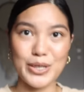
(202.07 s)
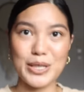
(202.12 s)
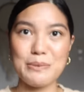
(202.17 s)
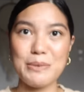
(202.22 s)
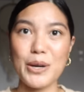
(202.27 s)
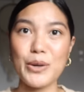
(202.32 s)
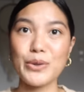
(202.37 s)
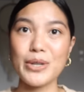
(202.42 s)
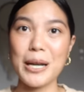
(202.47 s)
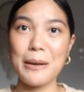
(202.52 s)
O, di
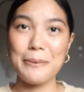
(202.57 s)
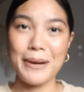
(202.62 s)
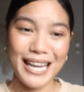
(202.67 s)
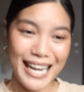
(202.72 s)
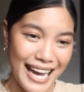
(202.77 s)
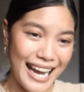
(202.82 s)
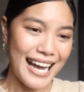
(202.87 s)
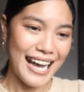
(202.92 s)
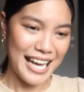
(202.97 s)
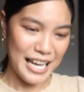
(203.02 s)
ba una pa
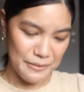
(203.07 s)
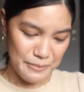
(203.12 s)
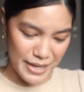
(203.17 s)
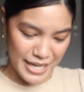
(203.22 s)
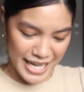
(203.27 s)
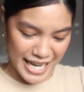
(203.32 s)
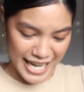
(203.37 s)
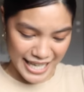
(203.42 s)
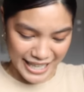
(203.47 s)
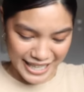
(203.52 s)
lang ang
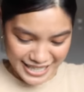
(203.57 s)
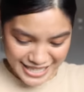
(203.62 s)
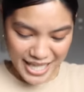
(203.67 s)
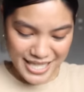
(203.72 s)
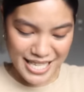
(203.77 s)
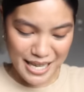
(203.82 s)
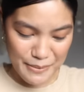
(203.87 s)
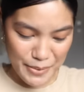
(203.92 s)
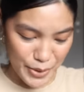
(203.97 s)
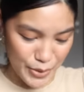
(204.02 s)
haba na agad.
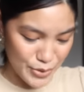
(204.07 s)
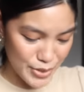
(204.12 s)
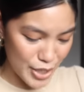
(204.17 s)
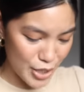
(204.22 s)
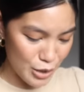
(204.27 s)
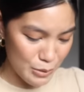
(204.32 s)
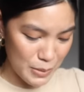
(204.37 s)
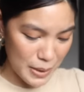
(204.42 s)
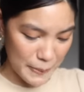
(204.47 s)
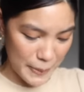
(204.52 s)
Kaya sabi ko
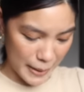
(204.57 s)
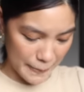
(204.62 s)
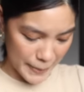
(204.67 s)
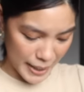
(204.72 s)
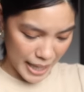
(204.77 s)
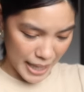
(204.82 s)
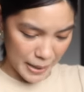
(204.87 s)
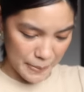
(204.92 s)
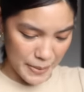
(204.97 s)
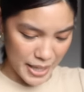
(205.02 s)
sa inyo,
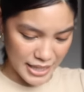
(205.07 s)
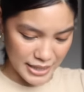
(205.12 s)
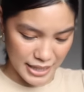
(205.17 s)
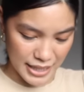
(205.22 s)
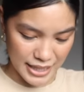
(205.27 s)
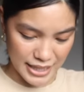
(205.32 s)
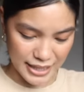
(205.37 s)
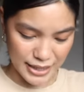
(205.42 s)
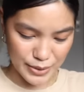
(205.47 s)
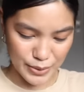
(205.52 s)
mapapahaba
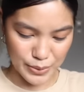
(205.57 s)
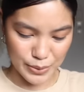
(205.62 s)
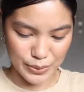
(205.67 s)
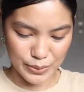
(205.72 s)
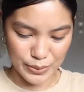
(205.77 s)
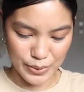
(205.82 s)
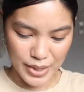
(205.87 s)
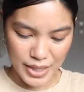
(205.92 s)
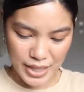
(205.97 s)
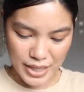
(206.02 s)
talaga
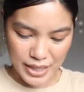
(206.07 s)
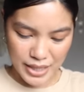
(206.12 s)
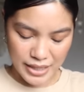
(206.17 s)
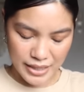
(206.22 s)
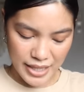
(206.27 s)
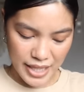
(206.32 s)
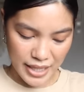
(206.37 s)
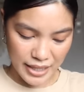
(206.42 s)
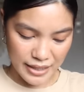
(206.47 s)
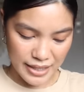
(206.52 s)
tong
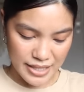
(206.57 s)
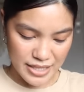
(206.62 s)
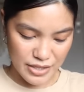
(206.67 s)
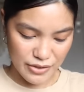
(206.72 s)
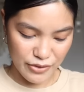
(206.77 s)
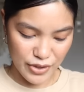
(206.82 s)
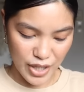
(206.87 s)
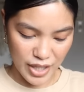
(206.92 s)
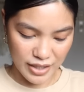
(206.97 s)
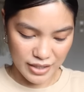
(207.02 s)

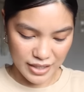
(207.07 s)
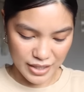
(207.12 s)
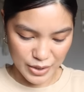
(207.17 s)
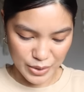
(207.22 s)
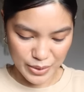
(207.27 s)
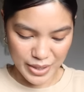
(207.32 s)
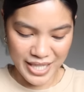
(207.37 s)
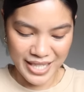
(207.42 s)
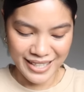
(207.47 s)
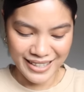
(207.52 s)
necklace vlog na
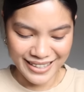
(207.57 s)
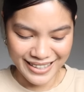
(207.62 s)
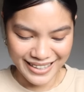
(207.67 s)
to.